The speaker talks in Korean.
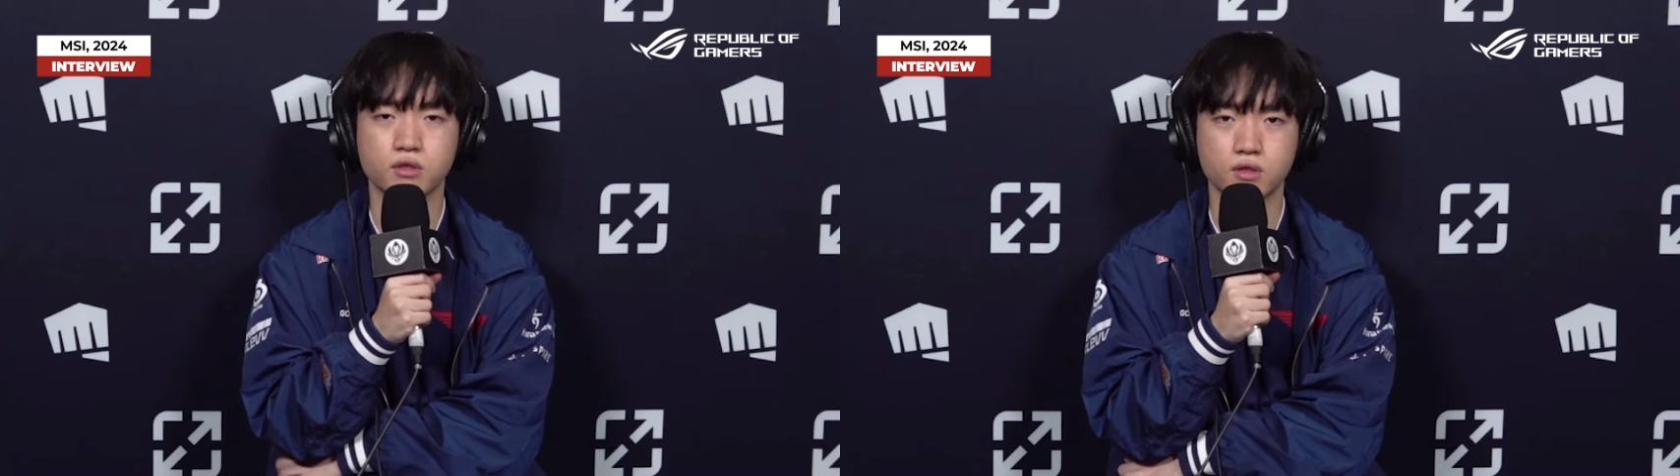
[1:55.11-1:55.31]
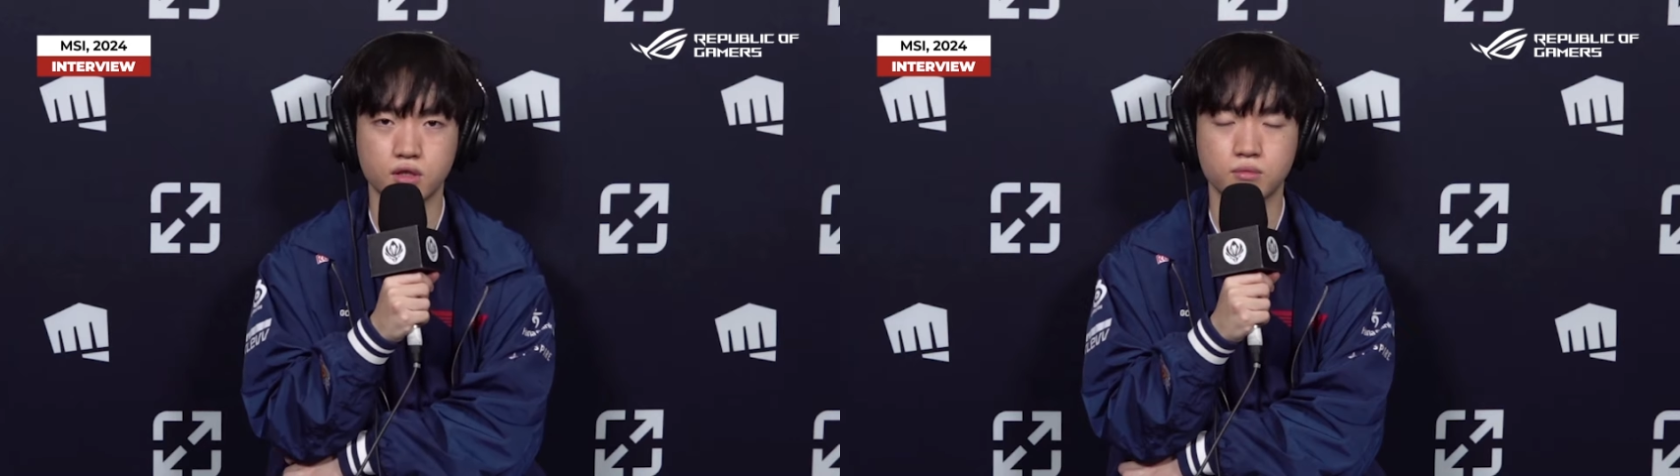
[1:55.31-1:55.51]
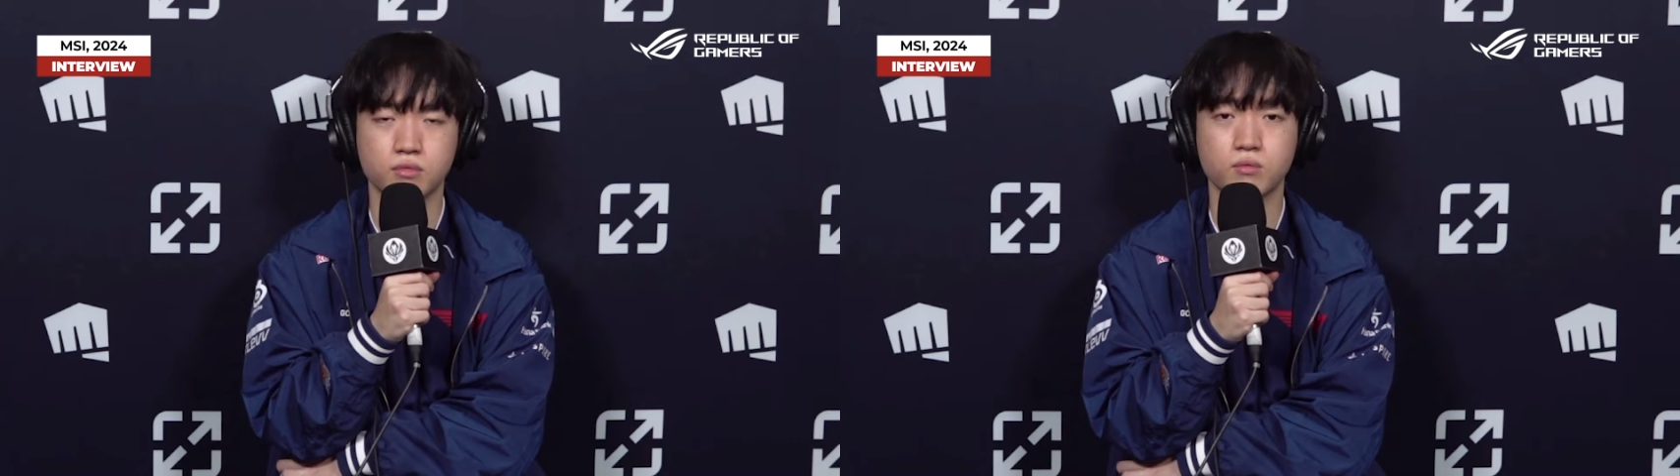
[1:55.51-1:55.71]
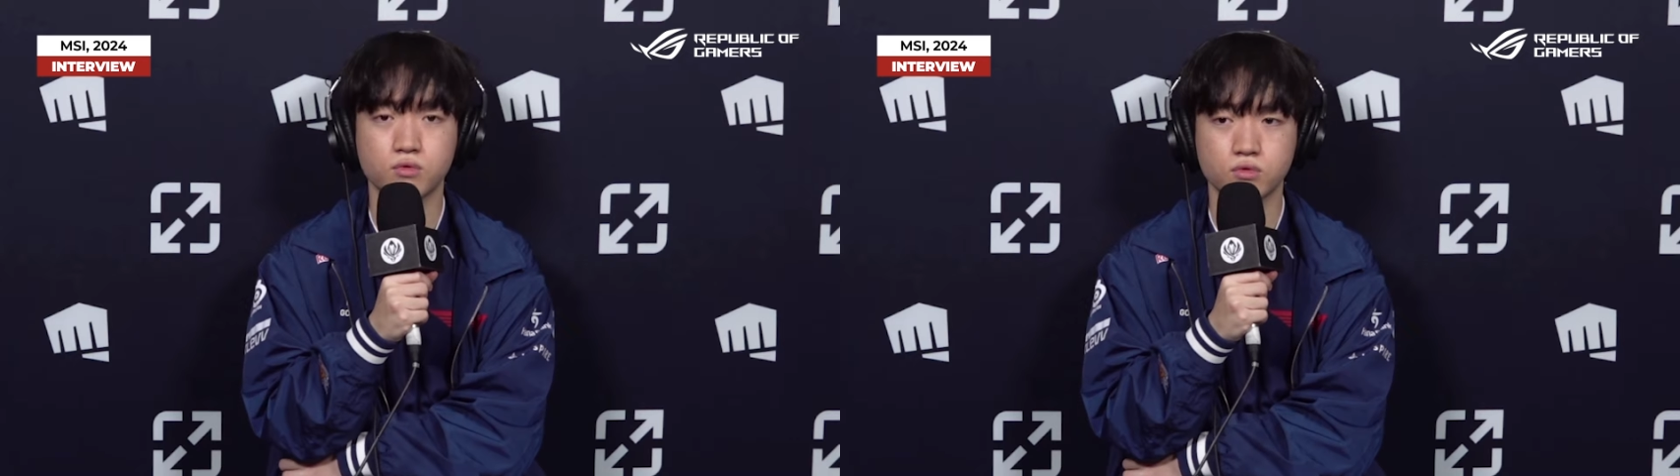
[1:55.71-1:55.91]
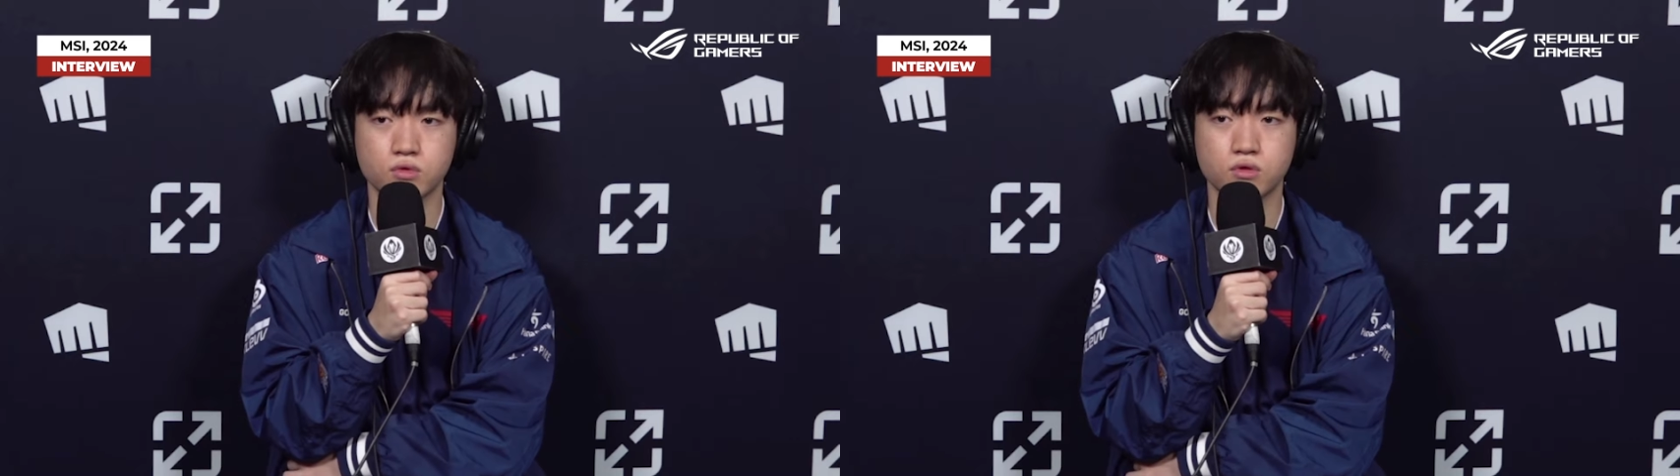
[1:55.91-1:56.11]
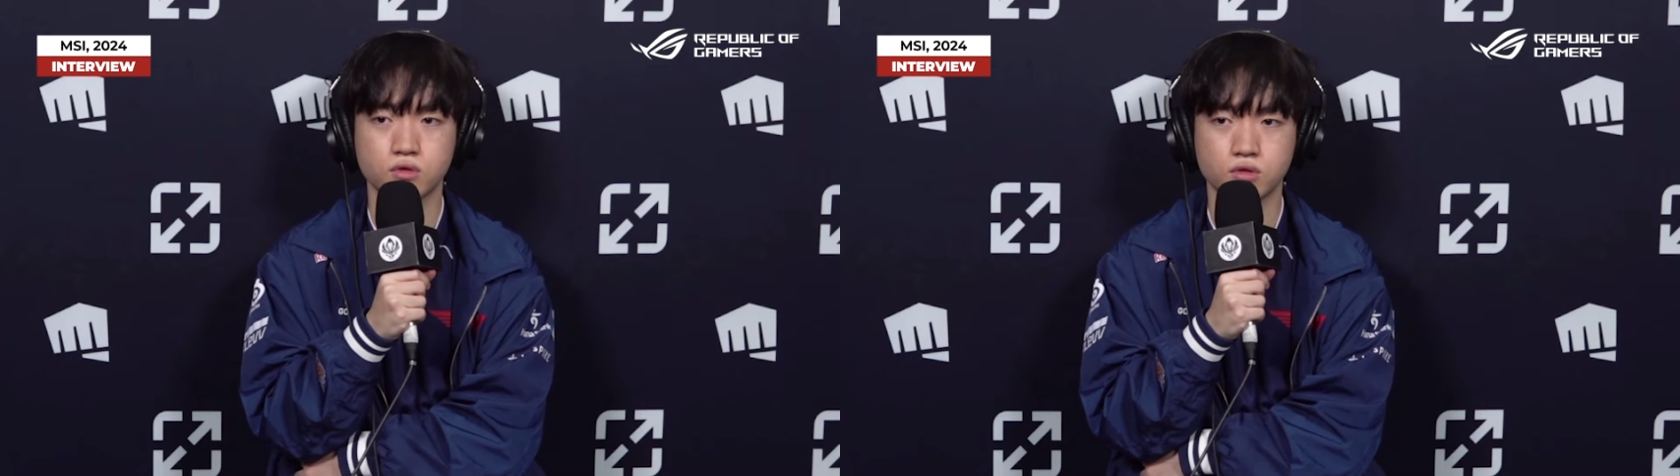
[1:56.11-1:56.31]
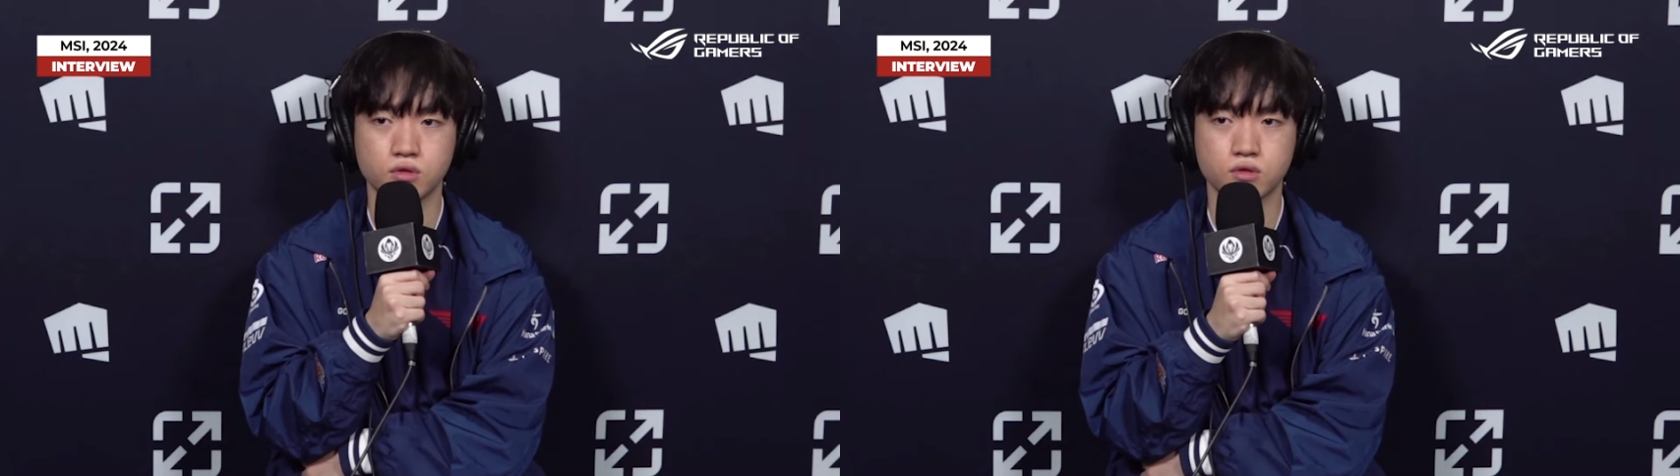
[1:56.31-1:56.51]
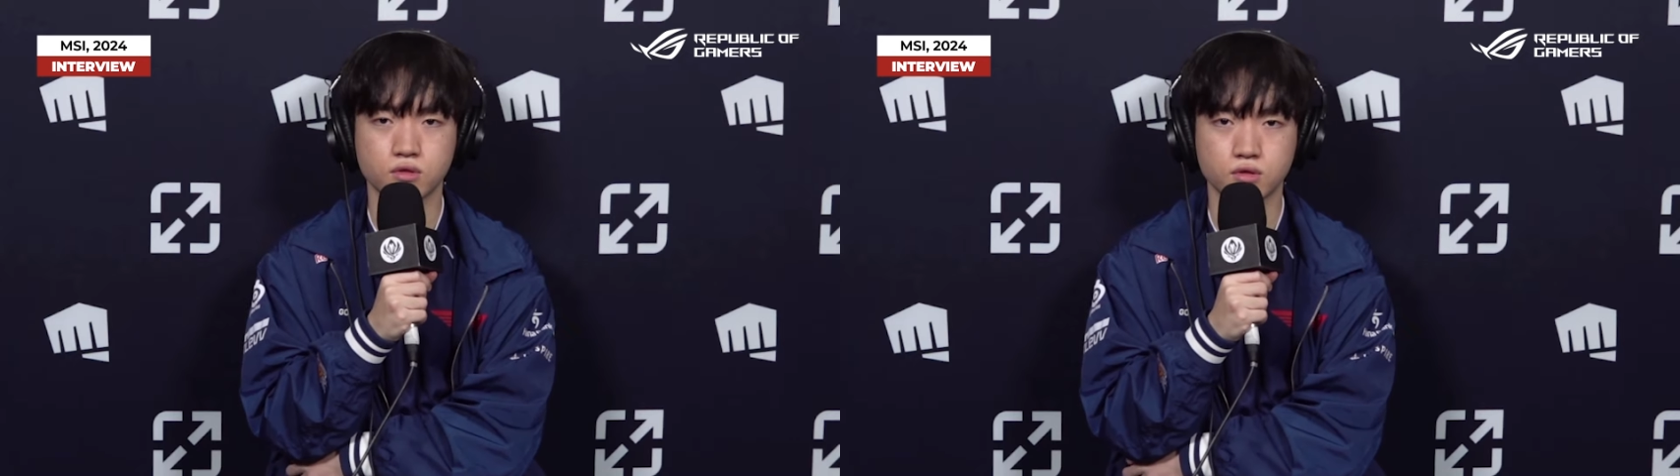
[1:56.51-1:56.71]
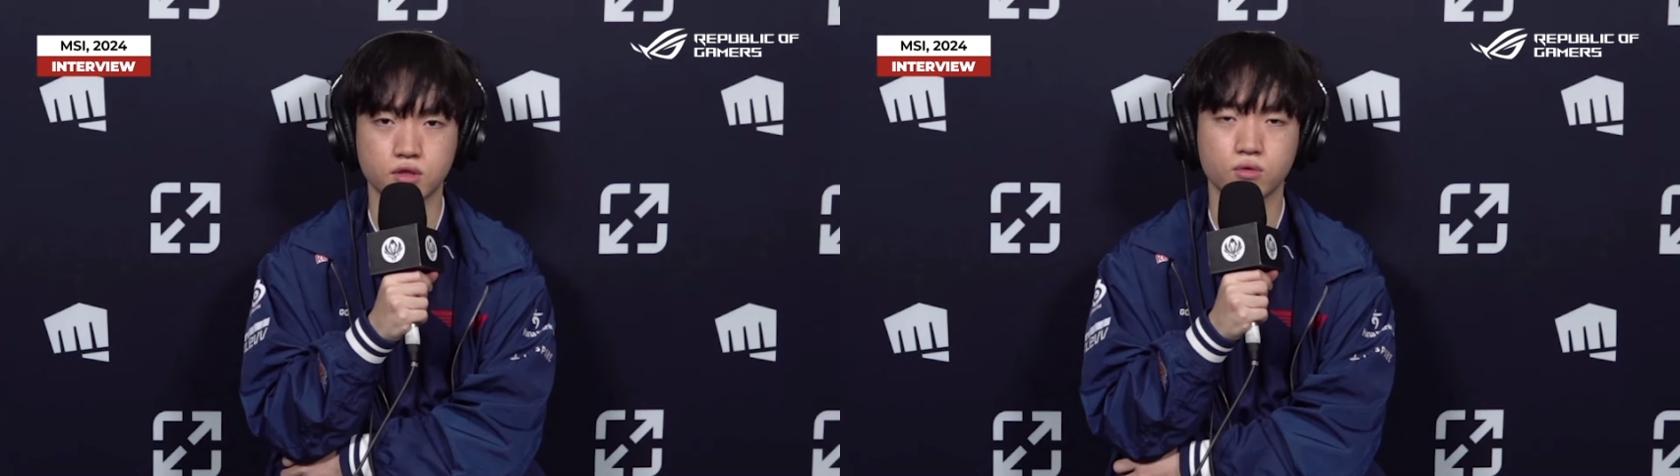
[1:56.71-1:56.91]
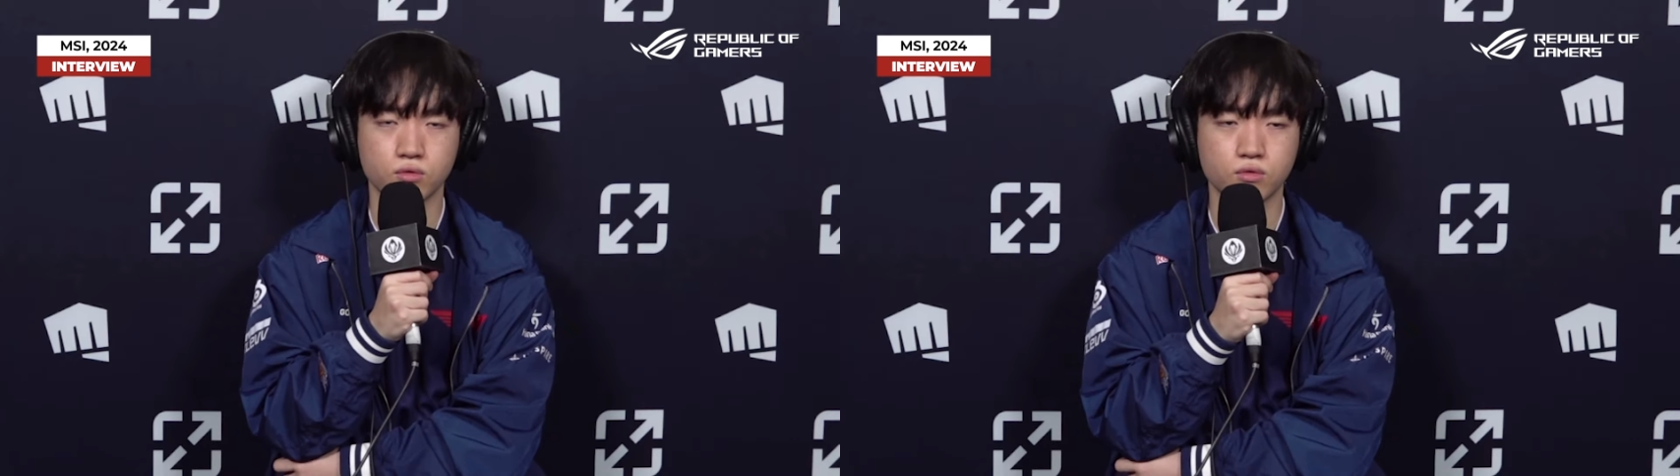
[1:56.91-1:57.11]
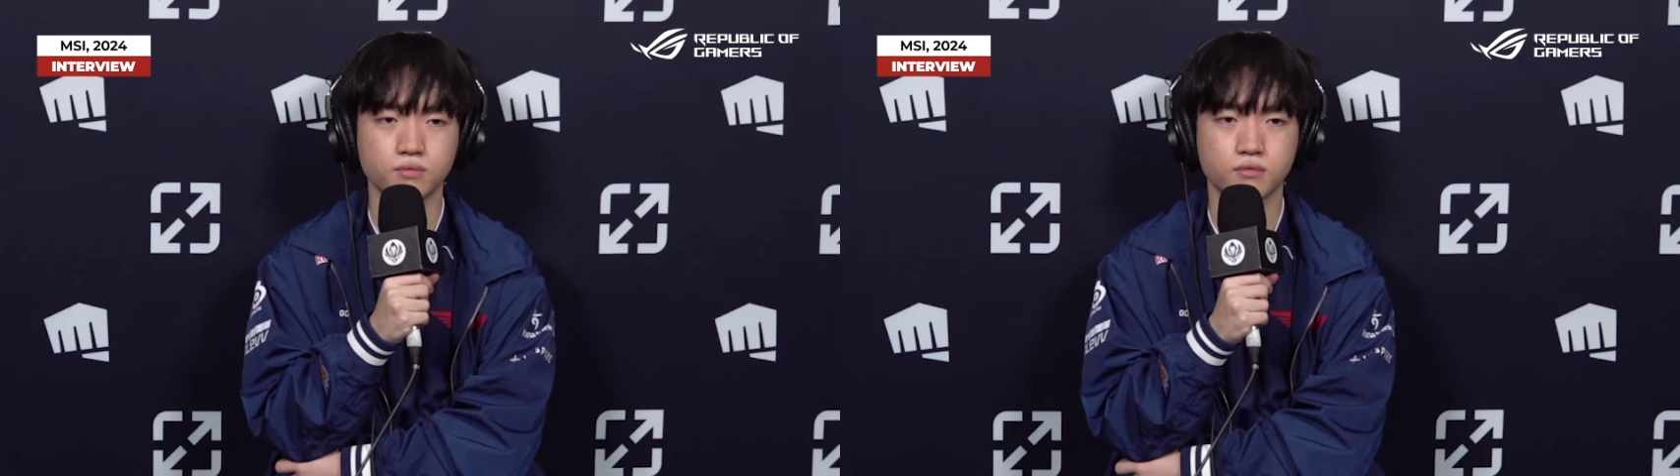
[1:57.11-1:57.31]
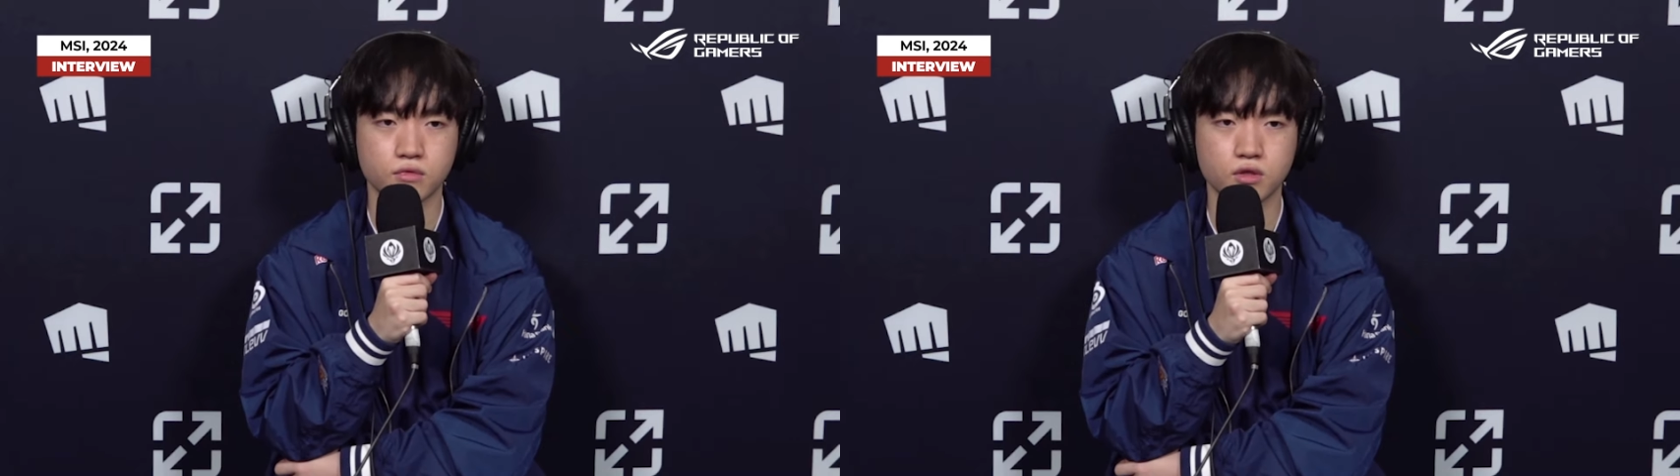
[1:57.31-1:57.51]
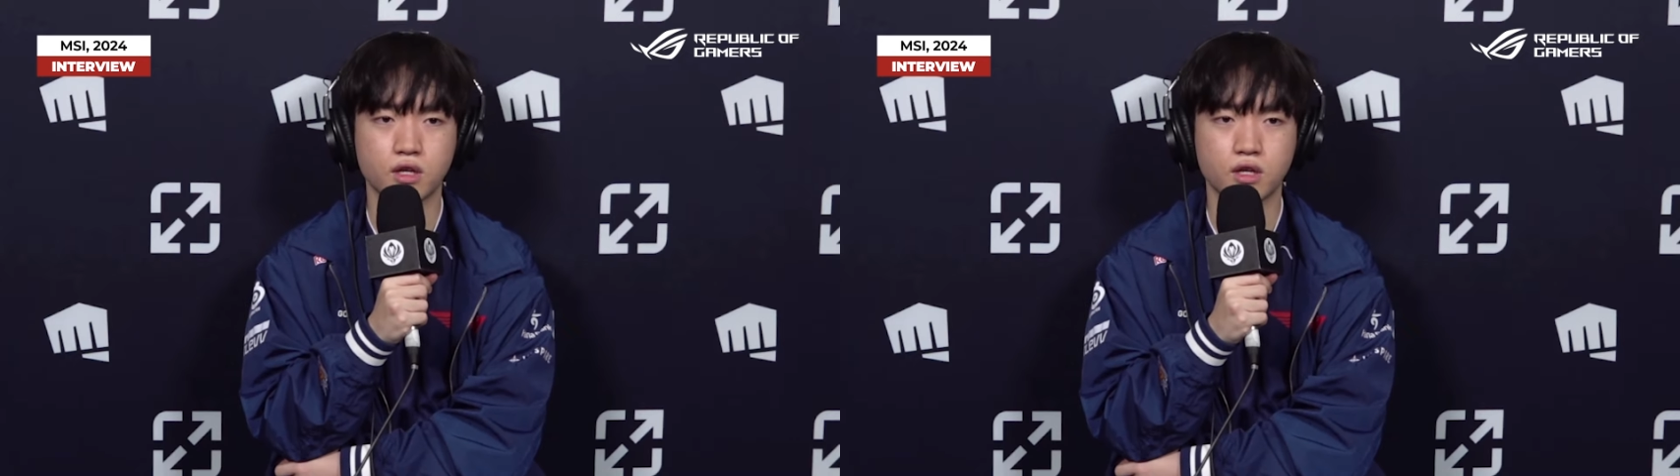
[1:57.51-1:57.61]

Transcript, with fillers: 베트남 팬분들께서도